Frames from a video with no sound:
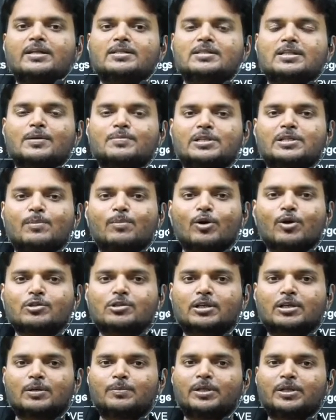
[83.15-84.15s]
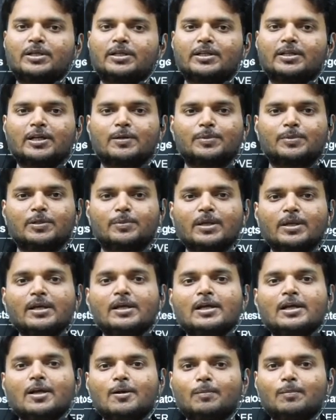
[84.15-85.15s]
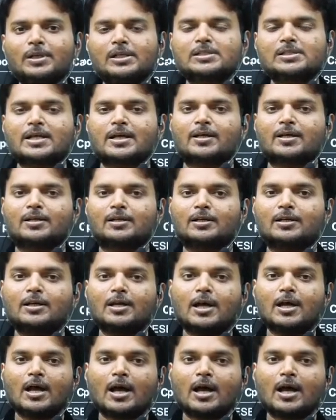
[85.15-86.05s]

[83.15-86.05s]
डिस्क्रिप्शन बॉक्स और कमेंट एरिया पर भी मिल जाएगा